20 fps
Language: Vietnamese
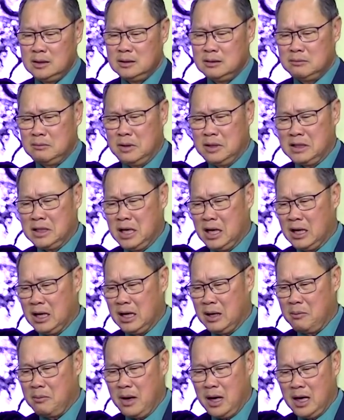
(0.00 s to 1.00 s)
bây giờ
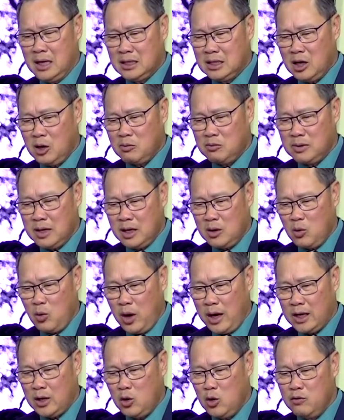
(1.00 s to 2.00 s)
là mở rộng ra
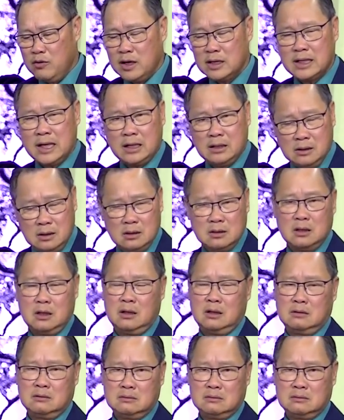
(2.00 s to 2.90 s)
ngoài khu vực nhà nước nữa